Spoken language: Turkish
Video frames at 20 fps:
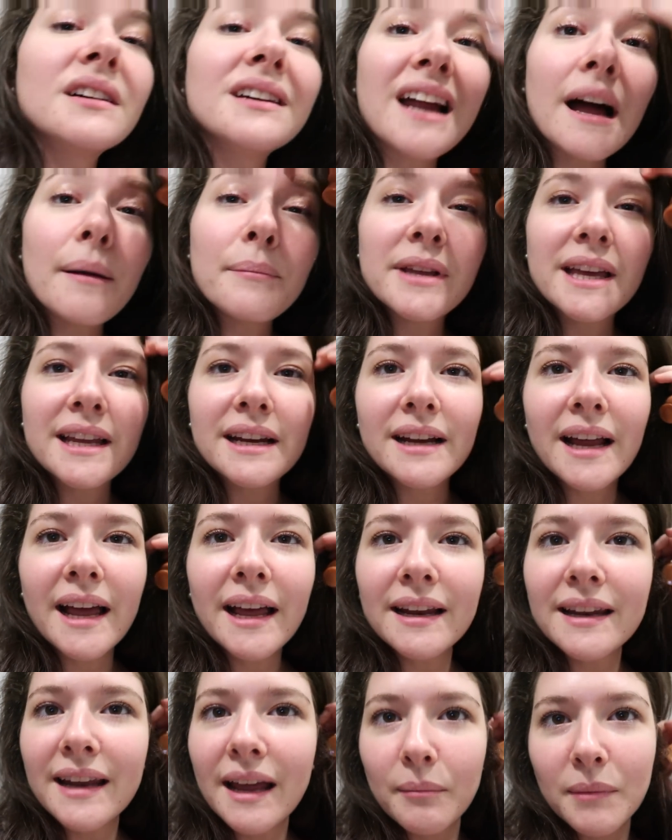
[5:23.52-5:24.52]
krem
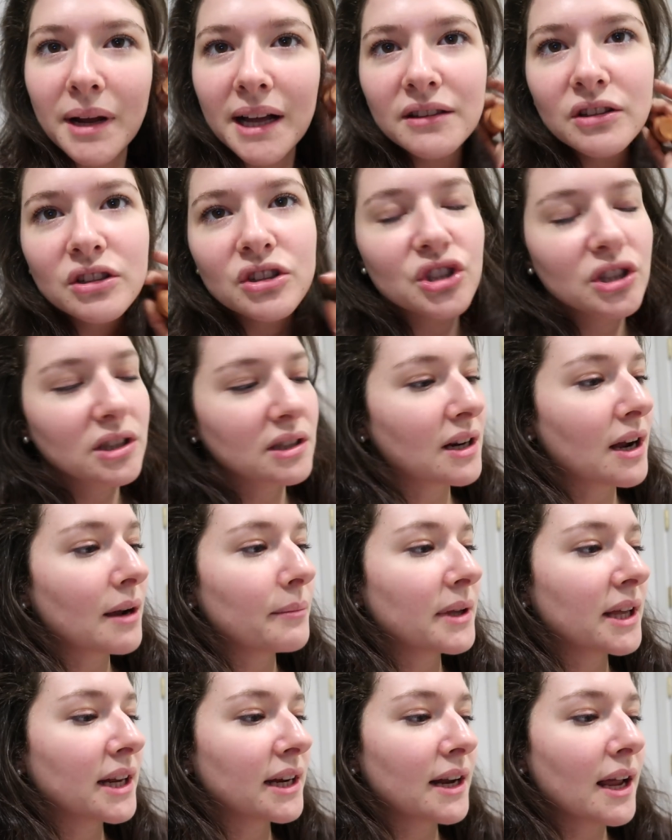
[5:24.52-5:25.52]
yerine, nemlendirici
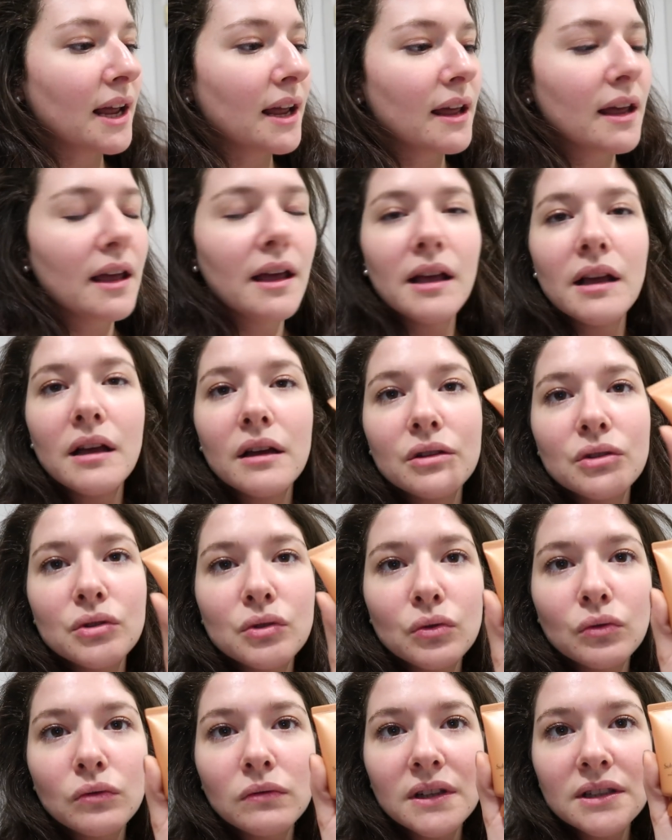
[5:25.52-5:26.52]
krem yerine
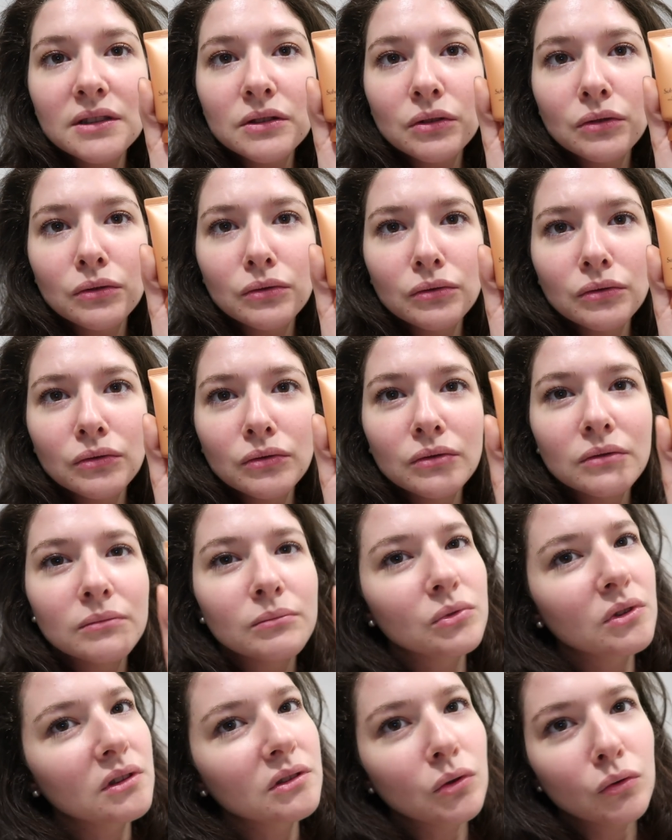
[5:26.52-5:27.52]
sulba
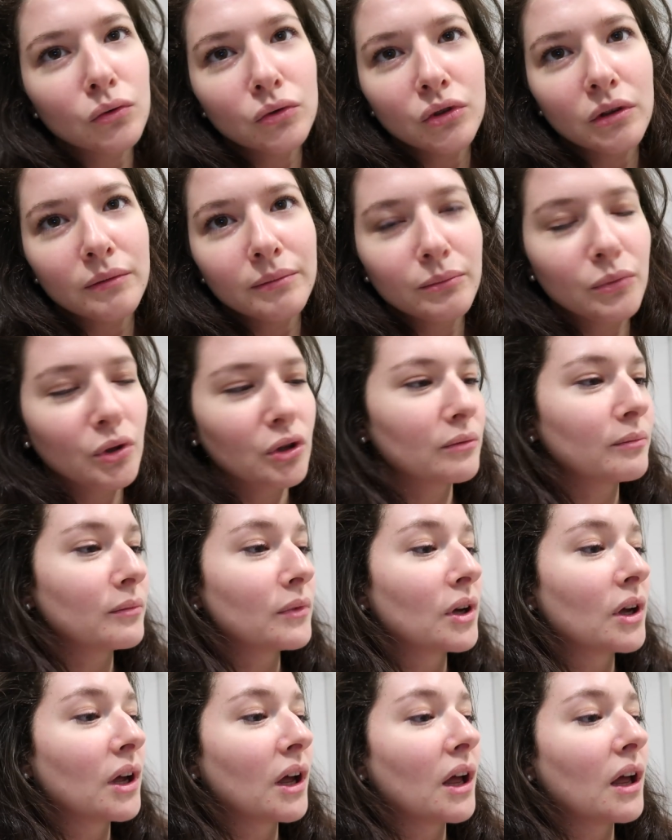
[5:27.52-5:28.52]
nasıl okunuyor
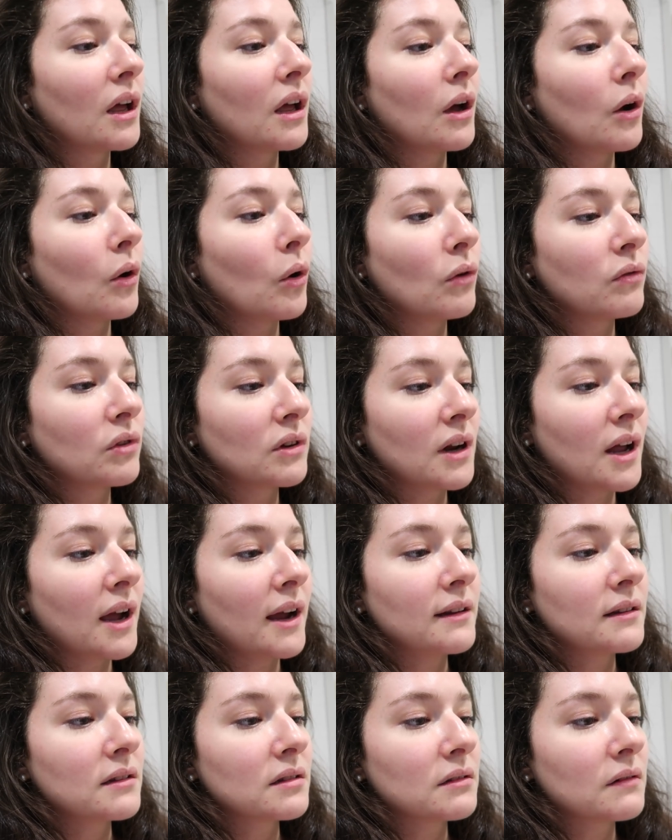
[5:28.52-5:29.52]
bilmiyorum.
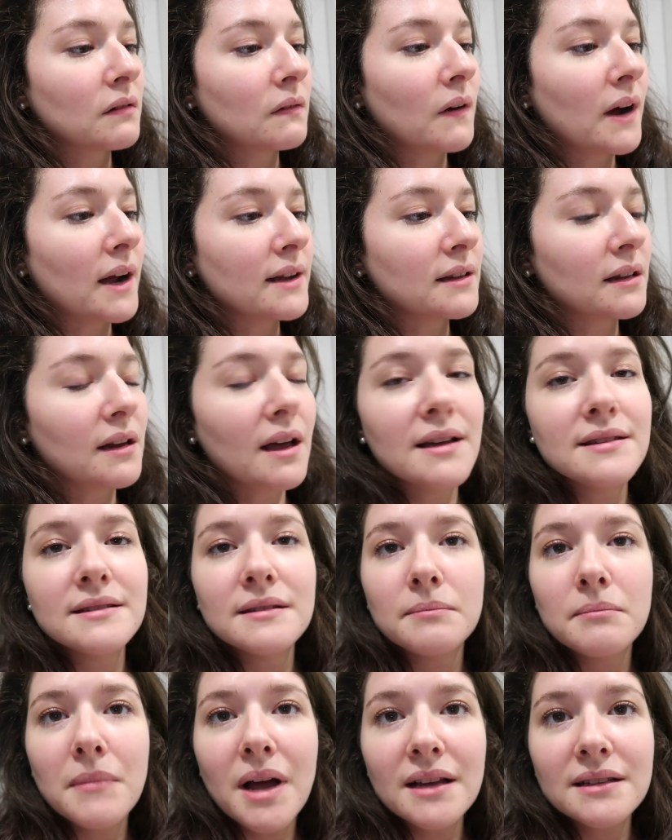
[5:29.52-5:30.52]
Overnight
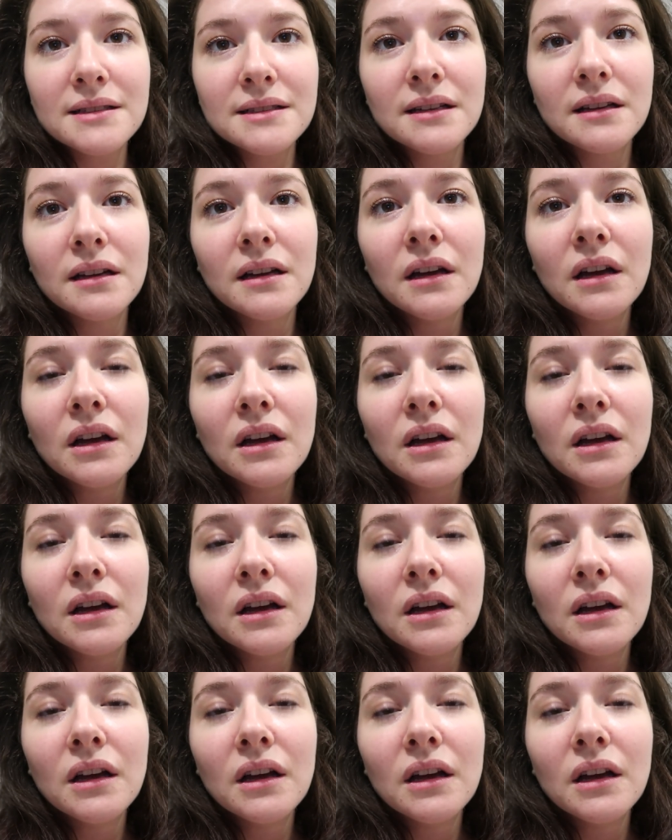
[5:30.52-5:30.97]
Vitalizing Mask.